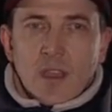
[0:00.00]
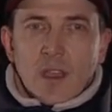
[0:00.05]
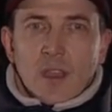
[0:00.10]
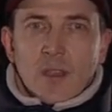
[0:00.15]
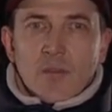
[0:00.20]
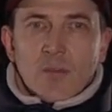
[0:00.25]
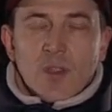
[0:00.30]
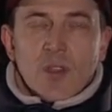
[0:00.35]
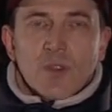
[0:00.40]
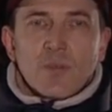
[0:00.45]

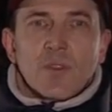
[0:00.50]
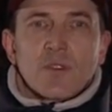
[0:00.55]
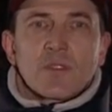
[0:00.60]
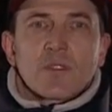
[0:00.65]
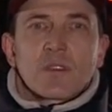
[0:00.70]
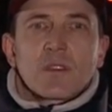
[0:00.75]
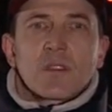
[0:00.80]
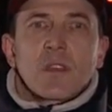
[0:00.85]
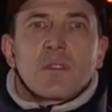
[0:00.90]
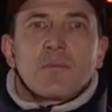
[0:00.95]
My
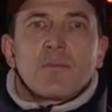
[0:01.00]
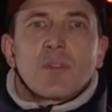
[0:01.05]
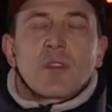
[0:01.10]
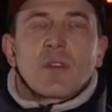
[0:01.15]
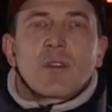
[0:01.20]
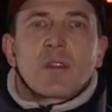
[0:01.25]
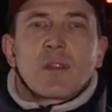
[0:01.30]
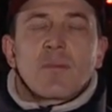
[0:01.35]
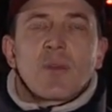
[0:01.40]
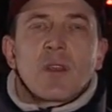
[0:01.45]
robiąc ten
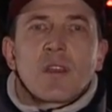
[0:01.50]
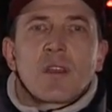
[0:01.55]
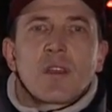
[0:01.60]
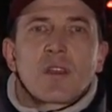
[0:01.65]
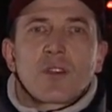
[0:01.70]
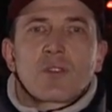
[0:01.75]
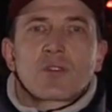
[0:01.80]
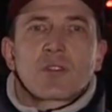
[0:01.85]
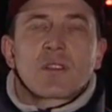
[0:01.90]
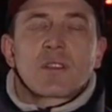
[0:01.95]
program
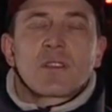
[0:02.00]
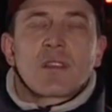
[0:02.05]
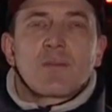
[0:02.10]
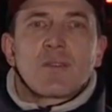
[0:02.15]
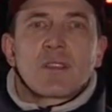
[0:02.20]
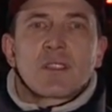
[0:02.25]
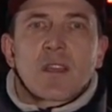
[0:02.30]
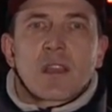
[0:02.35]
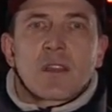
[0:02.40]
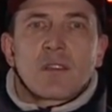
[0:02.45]
korzystamy
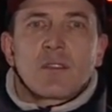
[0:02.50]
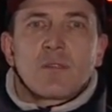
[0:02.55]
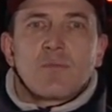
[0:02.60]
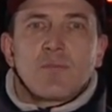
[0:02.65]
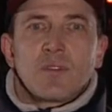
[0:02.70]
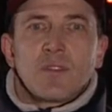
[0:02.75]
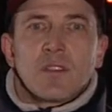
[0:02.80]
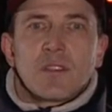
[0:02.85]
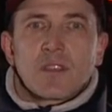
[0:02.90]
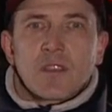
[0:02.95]
z akt
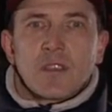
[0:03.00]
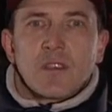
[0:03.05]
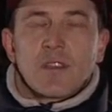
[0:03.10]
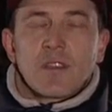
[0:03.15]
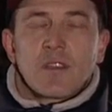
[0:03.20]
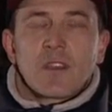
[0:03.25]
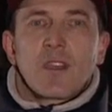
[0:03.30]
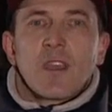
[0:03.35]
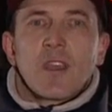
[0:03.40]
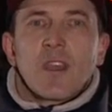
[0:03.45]

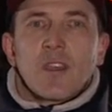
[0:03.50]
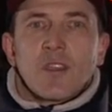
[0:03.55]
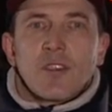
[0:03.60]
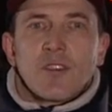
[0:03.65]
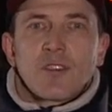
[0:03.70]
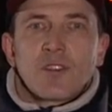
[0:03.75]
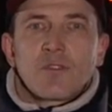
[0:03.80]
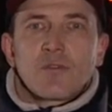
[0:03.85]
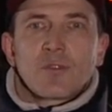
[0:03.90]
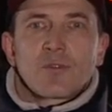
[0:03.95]
policyjnych i
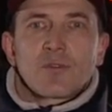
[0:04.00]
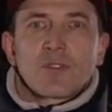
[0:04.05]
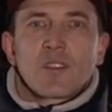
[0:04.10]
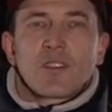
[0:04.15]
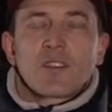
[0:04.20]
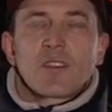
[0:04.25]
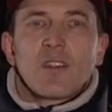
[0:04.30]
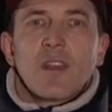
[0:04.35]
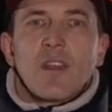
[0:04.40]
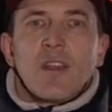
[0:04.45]
siłą
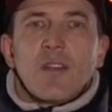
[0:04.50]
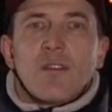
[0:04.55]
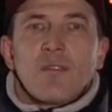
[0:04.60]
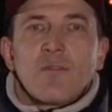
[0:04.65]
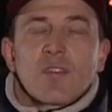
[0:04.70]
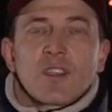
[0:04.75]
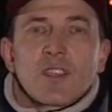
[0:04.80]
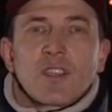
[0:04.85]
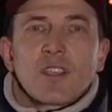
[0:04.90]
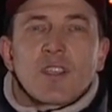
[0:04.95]
rzeczy
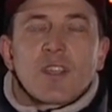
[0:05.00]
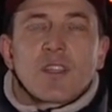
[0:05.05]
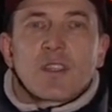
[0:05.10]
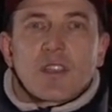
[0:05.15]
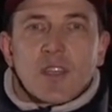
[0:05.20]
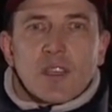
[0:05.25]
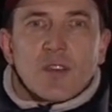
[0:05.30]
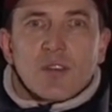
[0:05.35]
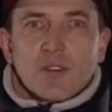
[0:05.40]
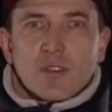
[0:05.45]
właśnie
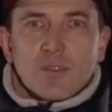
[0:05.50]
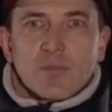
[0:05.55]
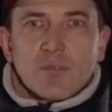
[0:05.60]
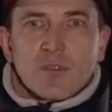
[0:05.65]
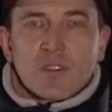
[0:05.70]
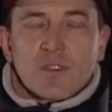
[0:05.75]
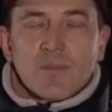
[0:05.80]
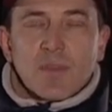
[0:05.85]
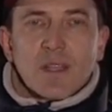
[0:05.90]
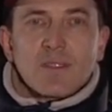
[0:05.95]
tego typu
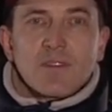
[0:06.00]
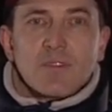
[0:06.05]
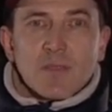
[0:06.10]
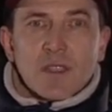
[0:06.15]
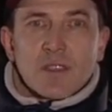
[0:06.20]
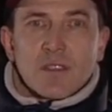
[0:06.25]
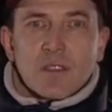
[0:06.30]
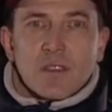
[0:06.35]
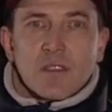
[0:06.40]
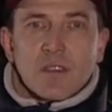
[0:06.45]
sprawy
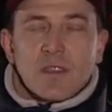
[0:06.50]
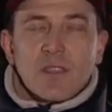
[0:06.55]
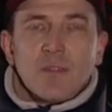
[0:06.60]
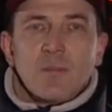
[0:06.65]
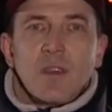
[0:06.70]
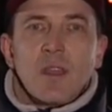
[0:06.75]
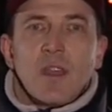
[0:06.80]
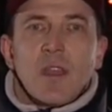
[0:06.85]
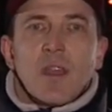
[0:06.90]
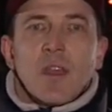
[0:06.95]
między
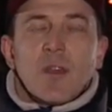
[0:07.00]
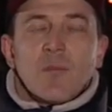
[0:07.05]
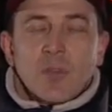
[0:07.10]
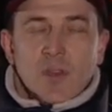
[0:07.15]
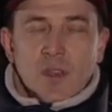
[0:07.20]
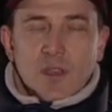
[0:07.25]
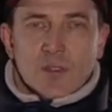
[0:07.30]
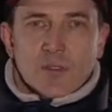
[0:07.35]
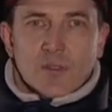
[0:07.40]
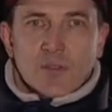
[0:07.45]
innymi
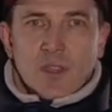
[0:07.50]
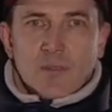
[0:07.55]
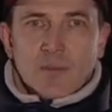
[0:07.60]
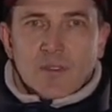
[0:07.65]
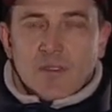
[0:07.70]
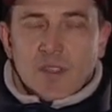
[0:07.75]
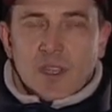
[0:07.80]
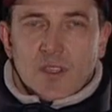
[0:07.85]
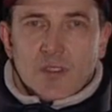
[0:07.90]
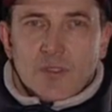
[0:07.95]
pokazujemy
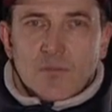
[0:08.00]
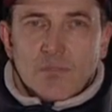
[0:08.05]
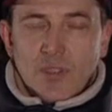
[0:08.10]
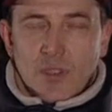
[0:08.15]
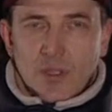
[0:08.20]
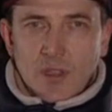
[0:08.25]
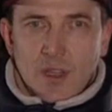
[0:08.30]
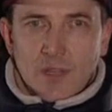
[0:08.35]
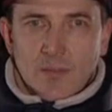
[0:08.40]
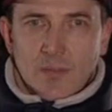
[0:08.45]
w naszym
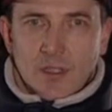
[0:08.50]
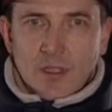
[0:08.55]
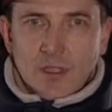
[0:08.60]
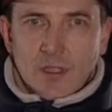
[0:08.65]
programie.